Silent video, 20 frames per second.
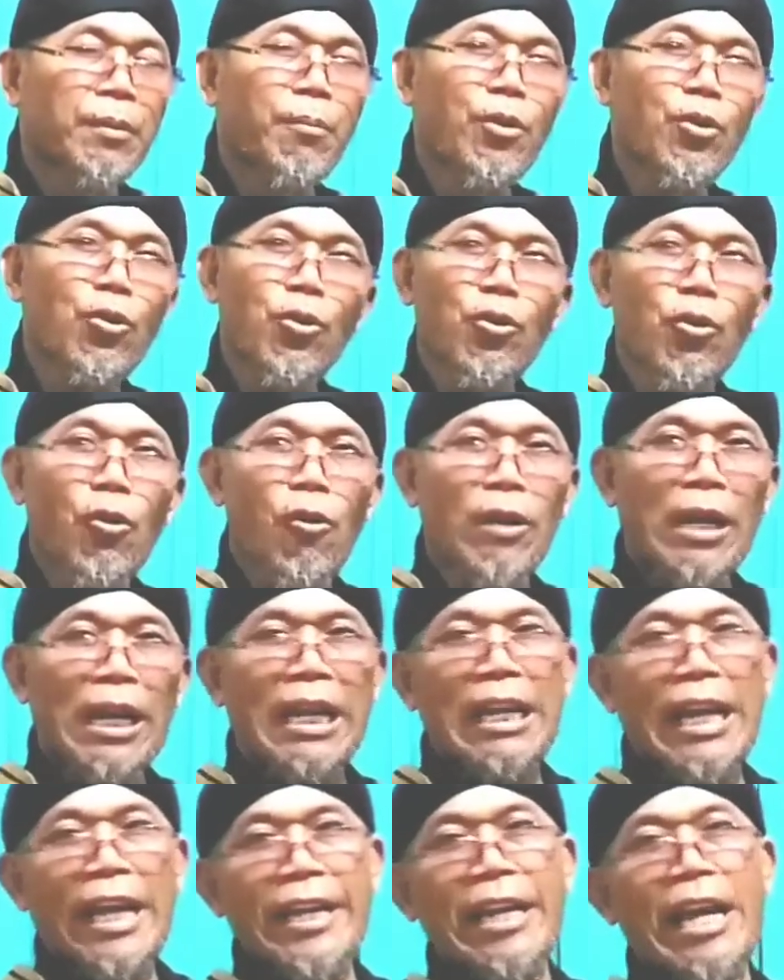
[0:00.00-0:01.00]
menuduh
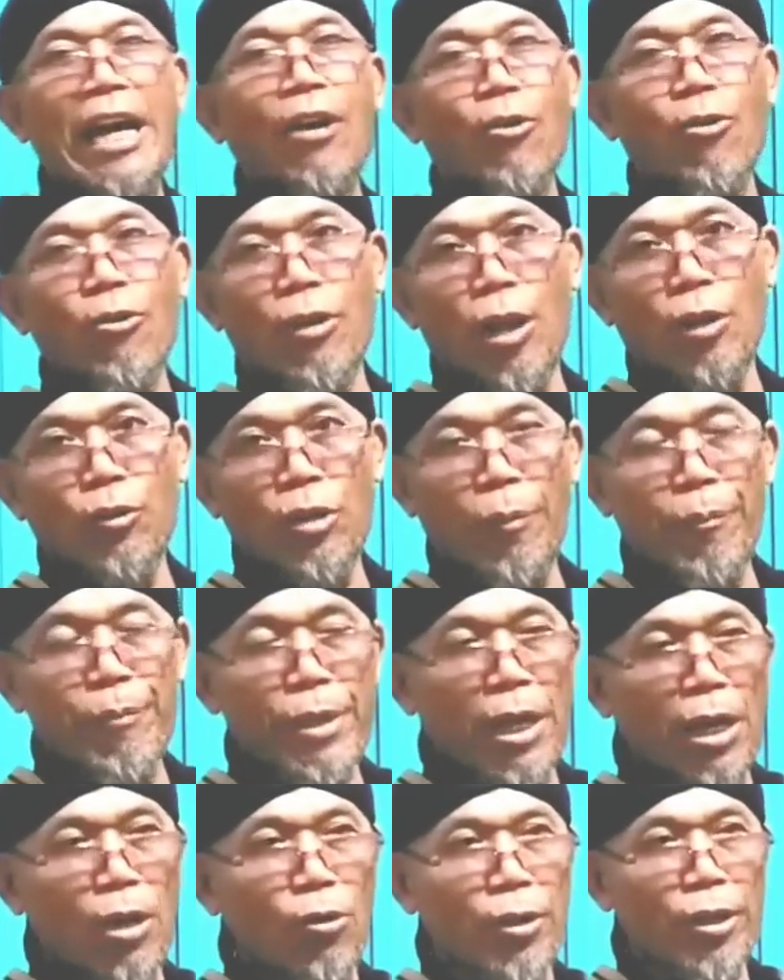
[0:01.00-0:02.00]
orang lain arogan
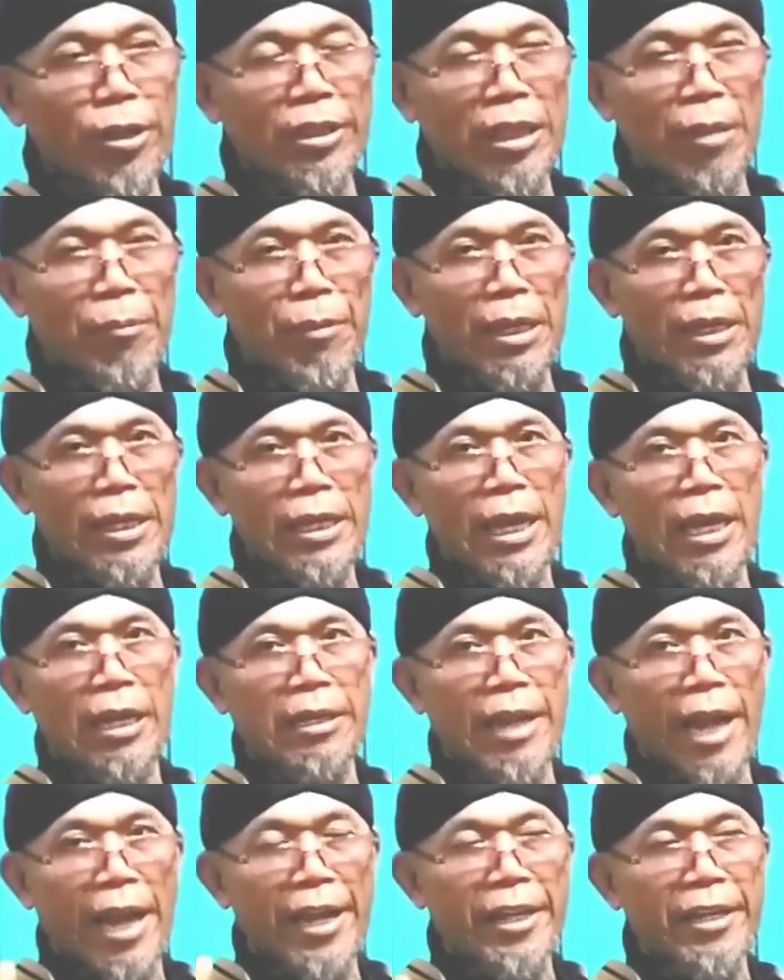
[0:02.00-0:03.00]
tapi kalau kita
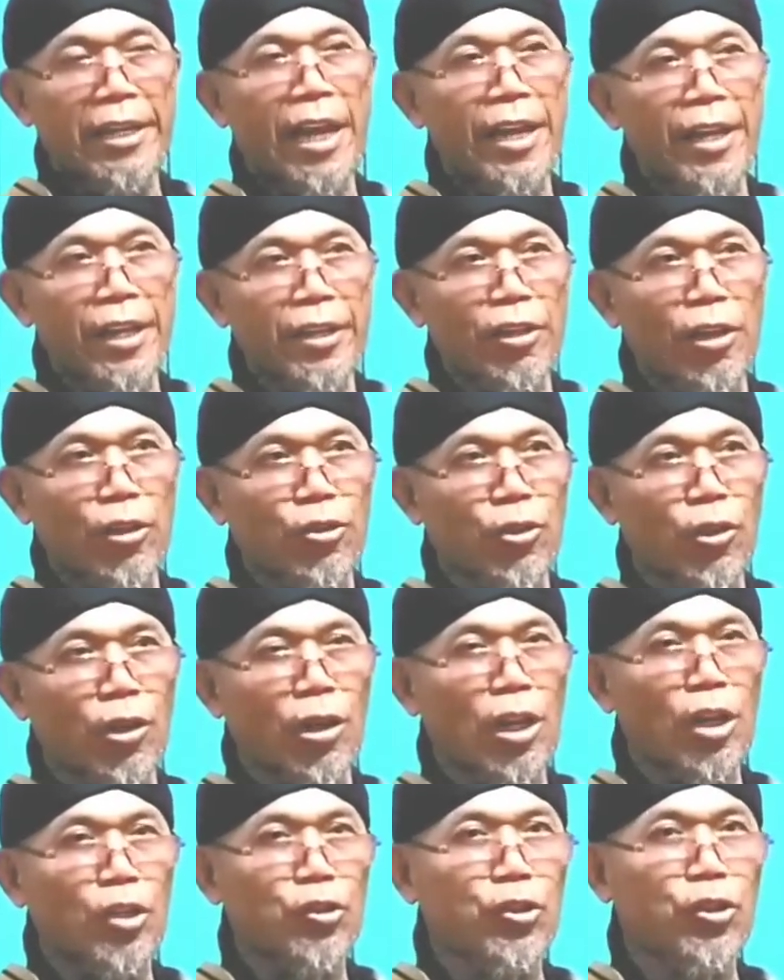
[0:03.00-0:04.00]
melihat dae-daenya
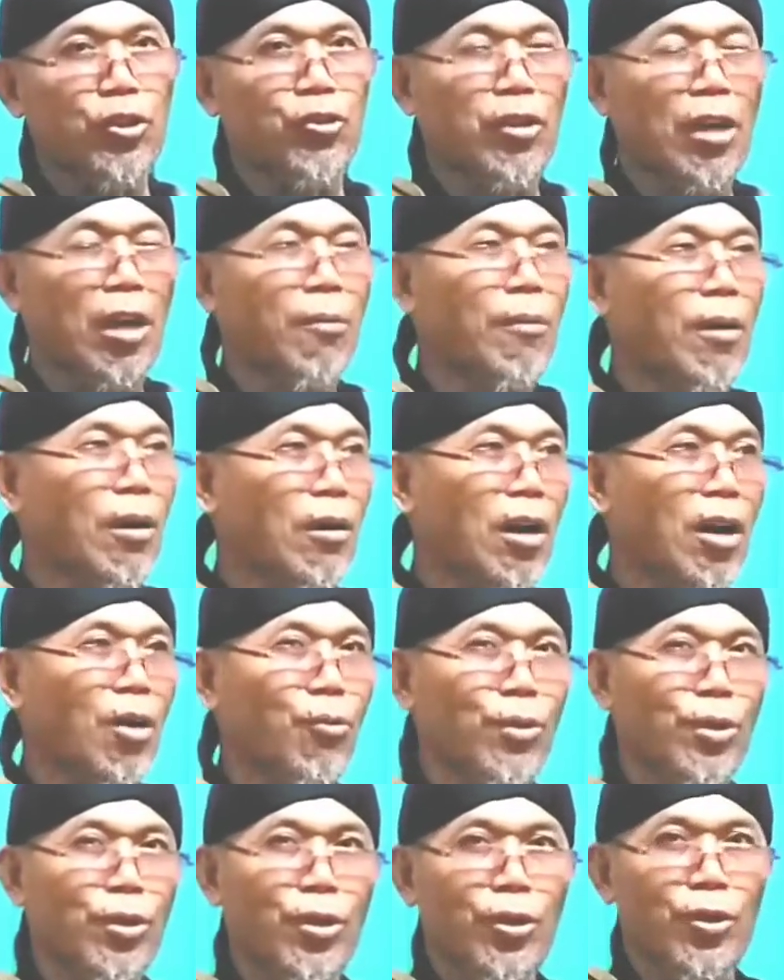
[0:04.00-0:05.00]
sekelas Islah
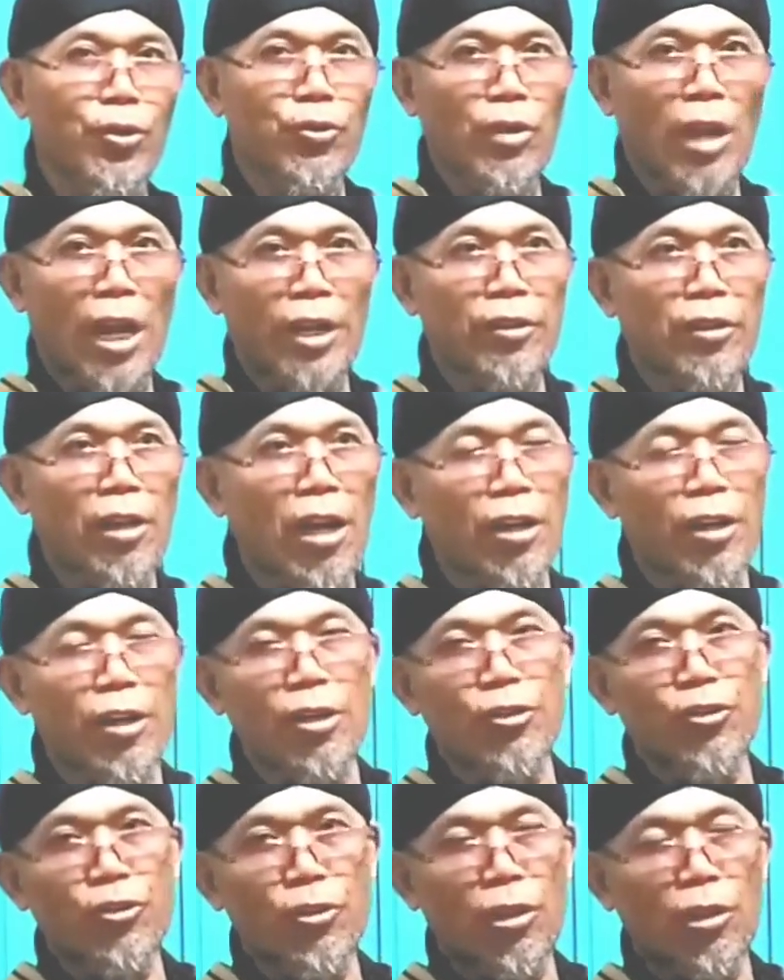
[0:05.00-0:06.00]
Barawi, Said
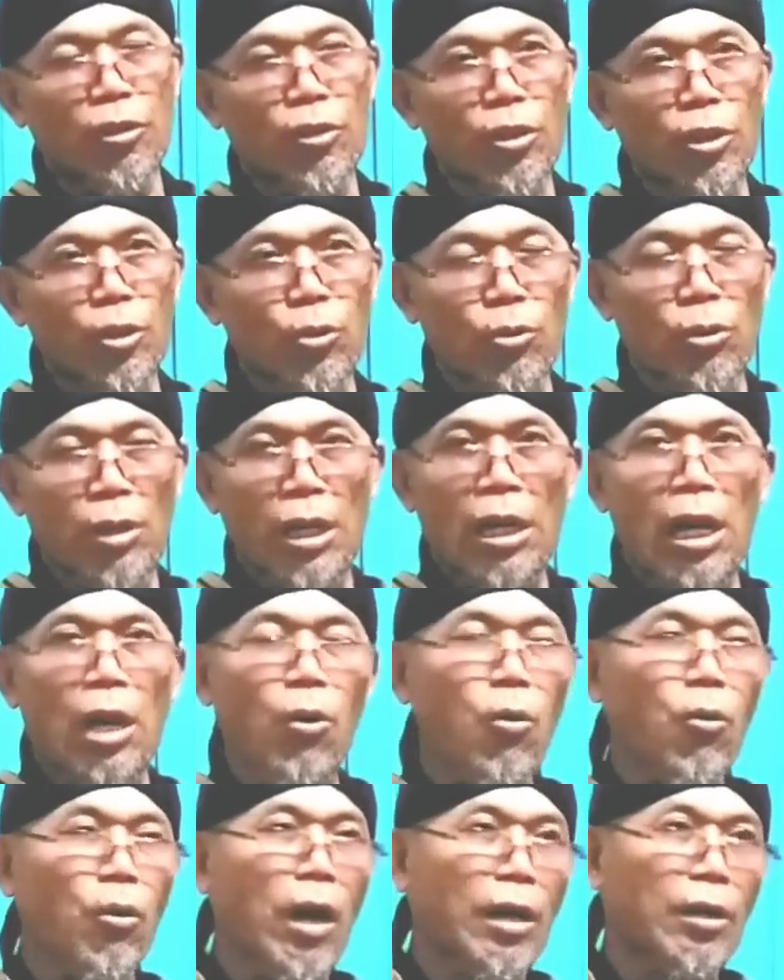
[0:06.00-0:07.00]
Akil Syurat itu kan
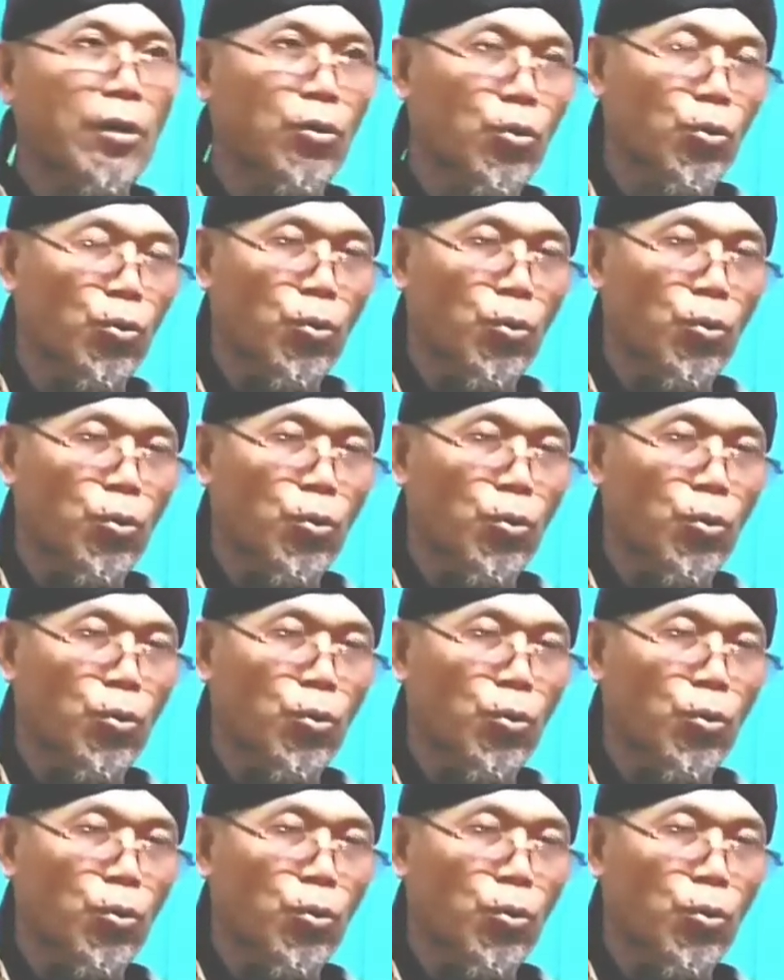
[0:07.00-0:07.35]
arogan